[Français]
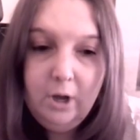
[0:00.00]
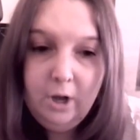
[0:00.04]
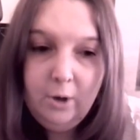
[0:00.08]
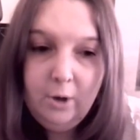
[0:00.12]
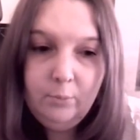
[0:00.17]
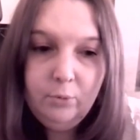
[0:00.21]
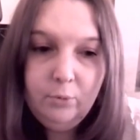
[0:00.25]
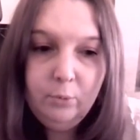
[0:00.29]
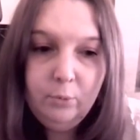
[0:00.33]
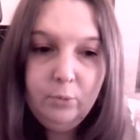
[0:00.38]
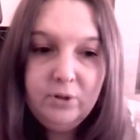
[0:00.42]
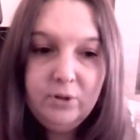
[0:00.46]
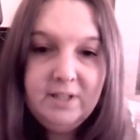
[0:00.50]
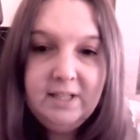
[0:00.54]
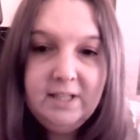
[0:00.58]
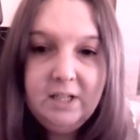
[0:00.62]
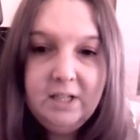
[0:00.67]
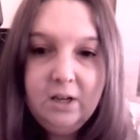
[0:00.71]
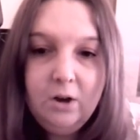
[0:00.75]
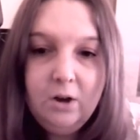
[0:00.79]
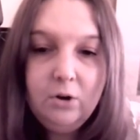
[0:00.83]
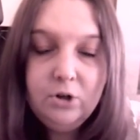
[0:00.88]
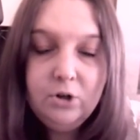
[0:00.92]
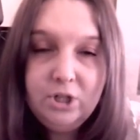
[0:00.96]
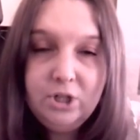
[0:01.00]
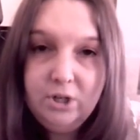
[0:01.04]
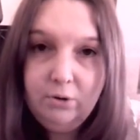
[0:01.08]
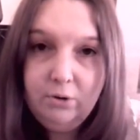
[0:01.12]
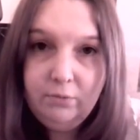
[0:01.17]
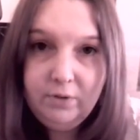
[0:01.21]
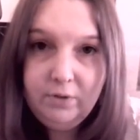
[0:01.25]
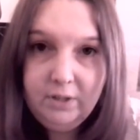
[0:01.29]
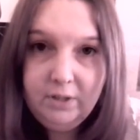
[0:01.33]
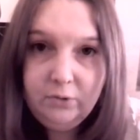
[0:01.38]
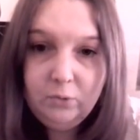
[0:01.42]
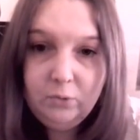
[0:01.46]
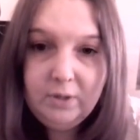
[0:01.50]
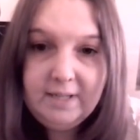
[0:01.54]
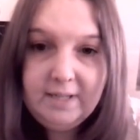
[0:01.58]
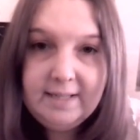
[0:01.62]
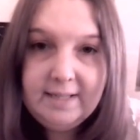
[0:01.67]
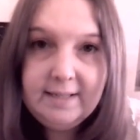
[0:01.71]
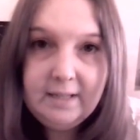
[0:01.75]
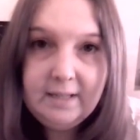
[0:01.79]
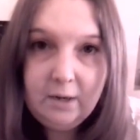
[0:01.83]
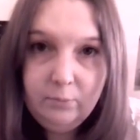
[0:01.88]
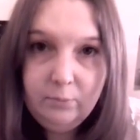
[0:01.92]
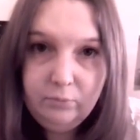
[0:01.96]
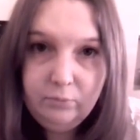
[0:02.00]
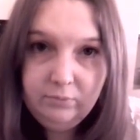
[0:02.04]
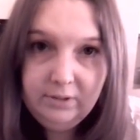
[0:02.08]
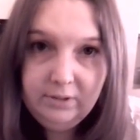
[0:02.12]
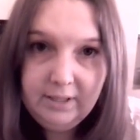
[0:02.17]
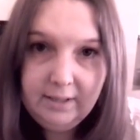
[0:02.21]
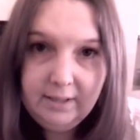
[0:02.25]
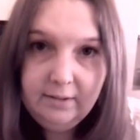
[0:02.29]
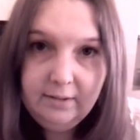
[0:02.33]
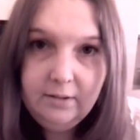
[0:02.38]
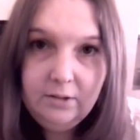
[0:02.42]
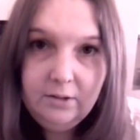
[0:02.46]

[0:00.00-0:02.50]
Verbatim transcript: pour me dire j'ai envie que tu lises tel bouquin.